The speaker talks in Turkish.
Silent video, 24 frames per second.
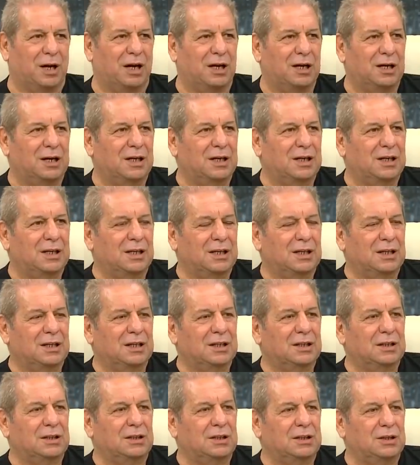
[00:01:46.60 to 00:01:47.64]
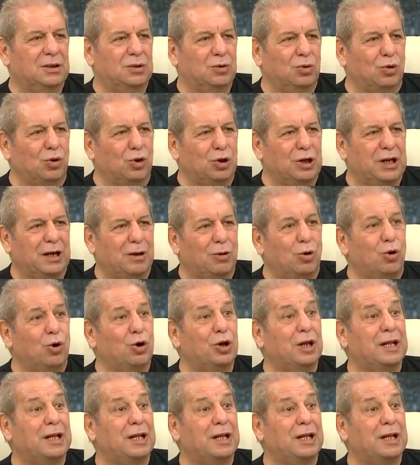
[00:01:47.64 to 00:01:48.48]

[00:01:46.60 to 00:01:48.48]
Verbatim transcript: ama. Ama işte ne Oraya kadar...